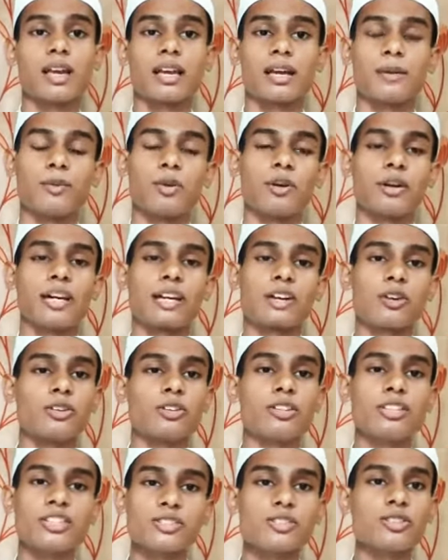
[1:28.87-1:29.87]
এবং
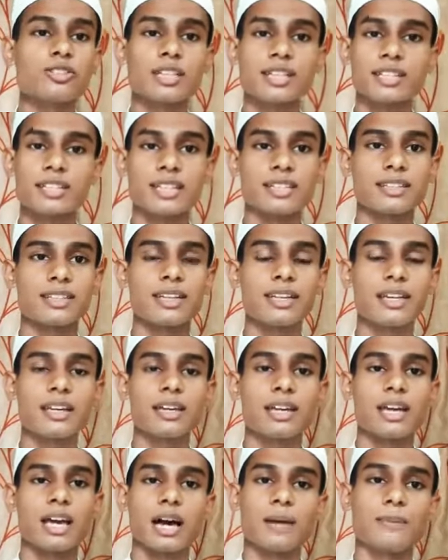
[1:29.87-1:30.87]
একনিষ্ঠতার সাথে
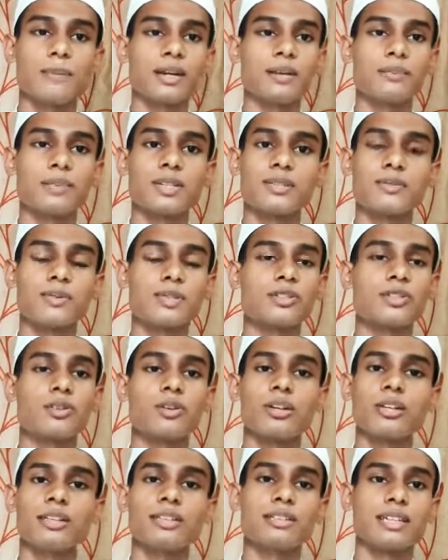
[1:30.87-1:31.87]
আমরা বেশি বেশি
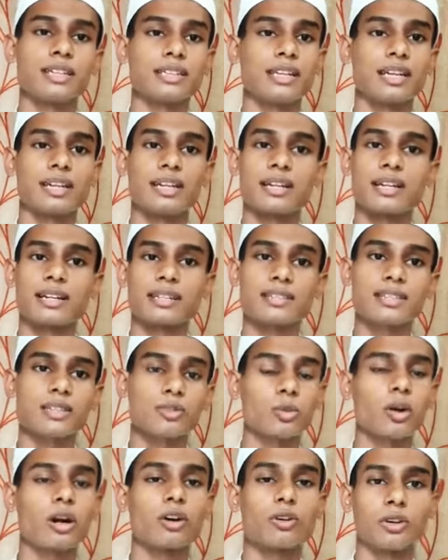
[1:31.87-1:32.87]
করে যাতে আল্লাহর কাছে
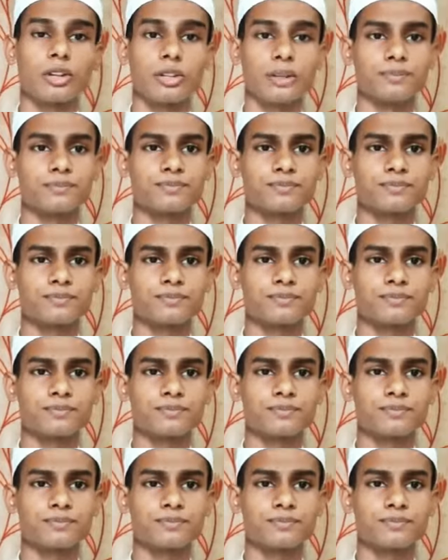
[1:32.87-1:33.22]
দোয়া করি